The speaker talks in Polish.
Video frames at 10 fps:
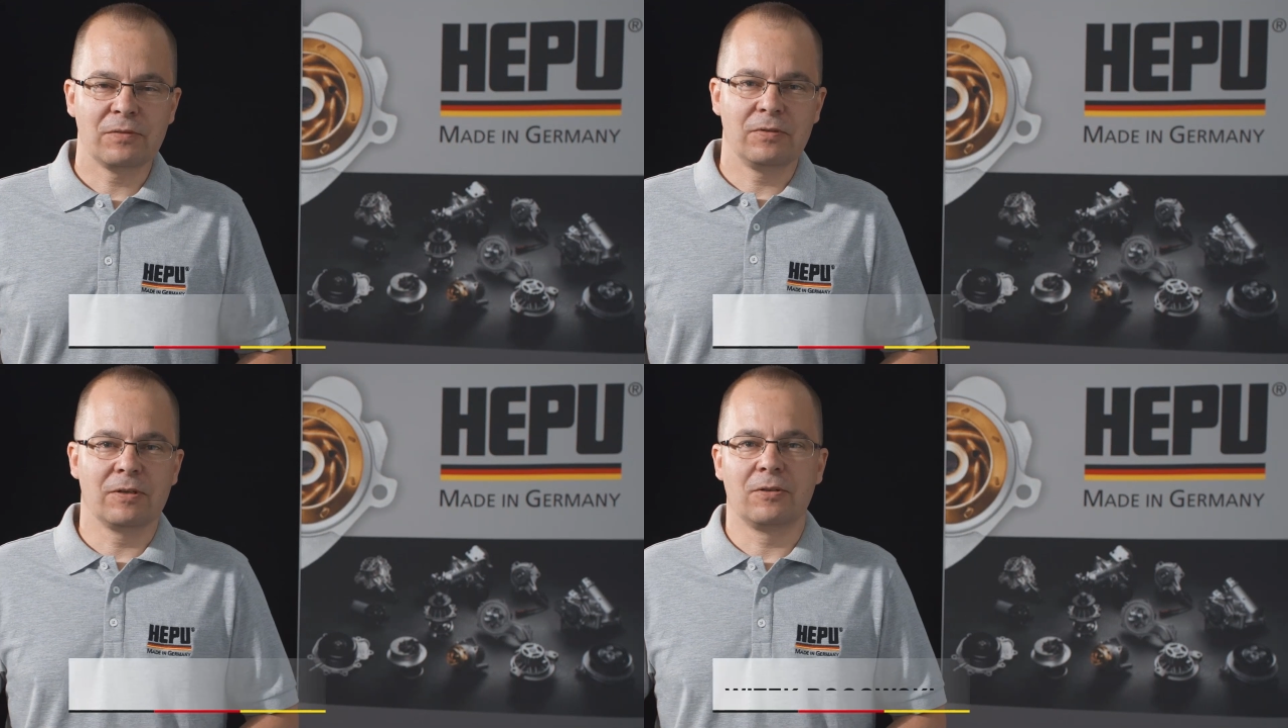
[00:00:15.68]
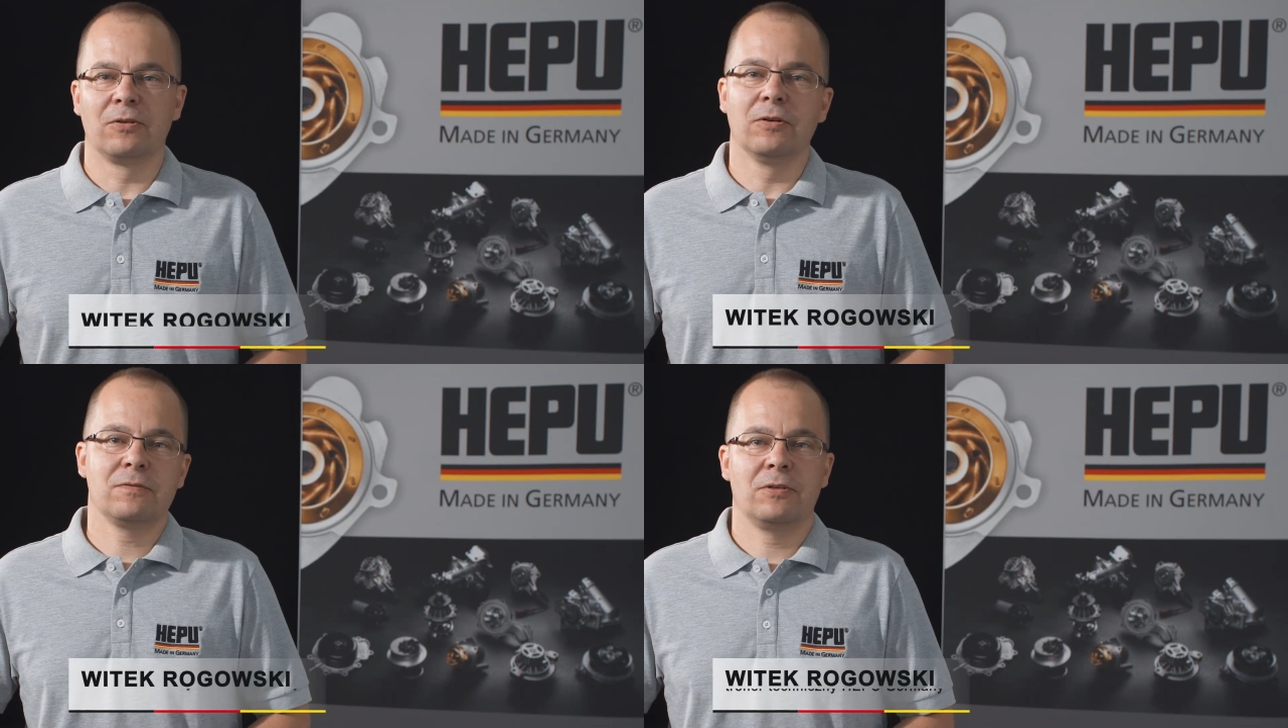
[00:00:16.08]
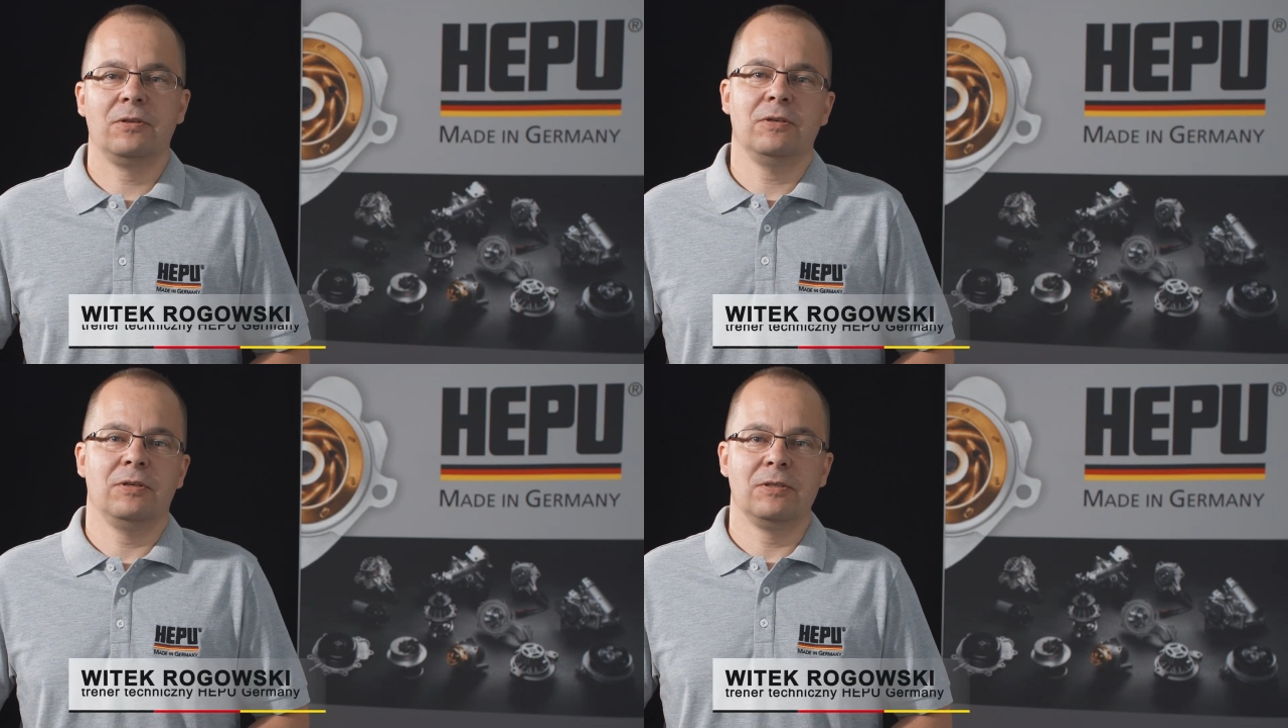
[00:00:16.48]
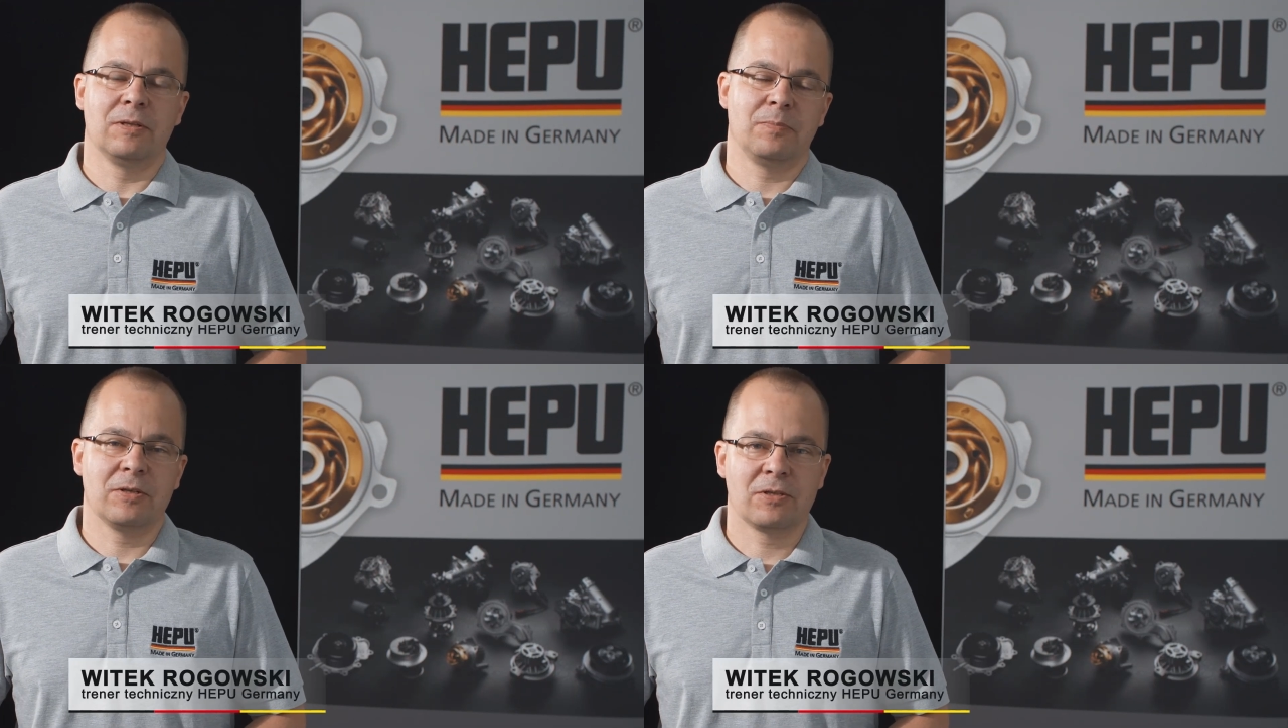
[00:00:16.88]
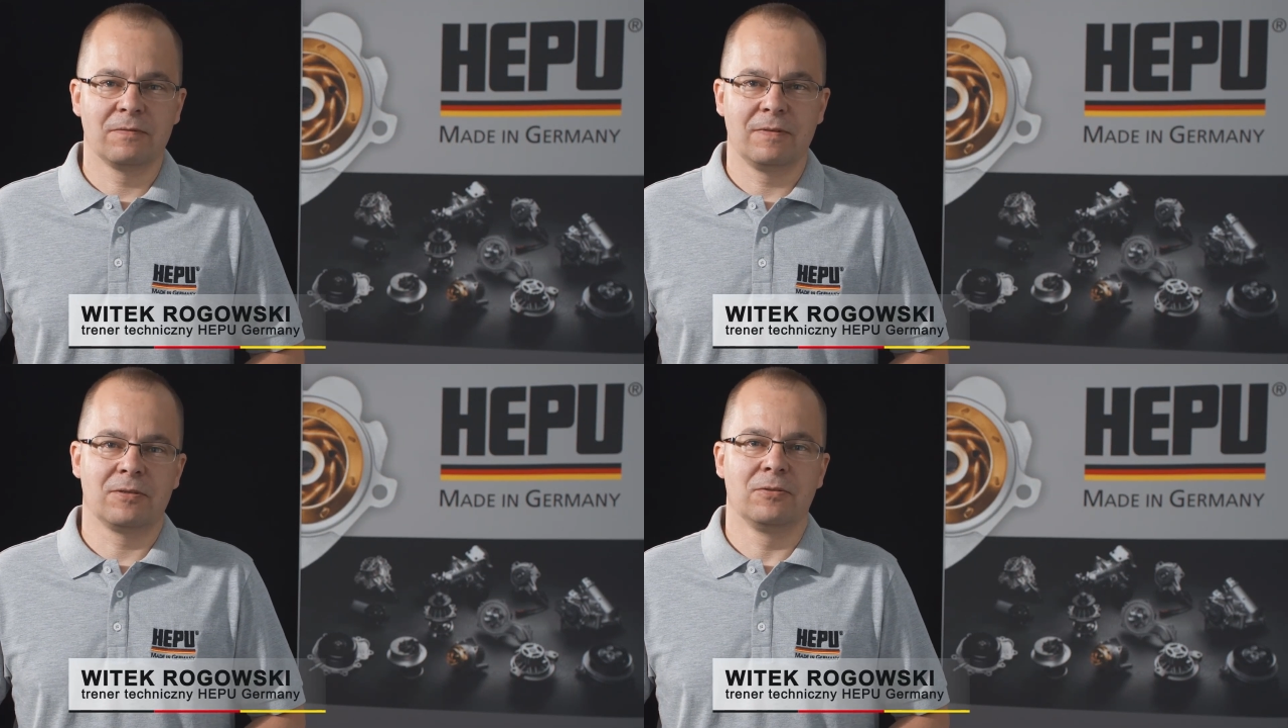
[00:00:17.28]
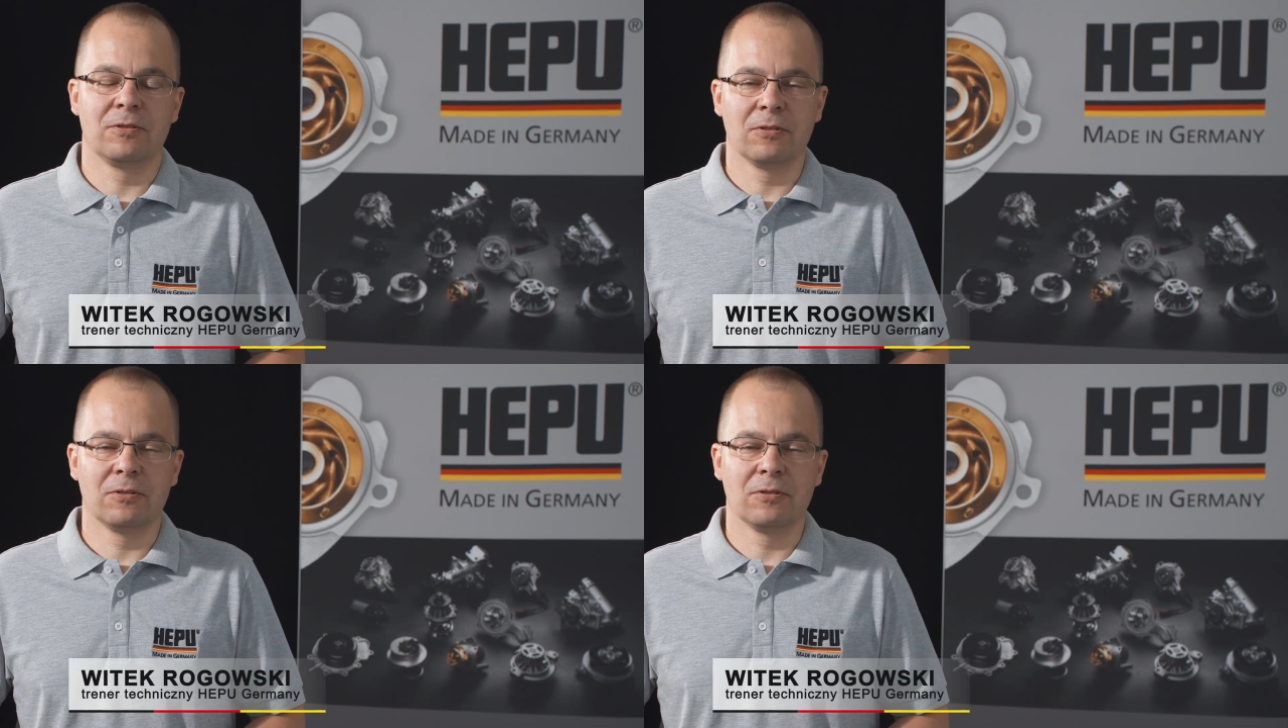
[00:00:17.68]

się Witek Rogowski i zapraszam Was do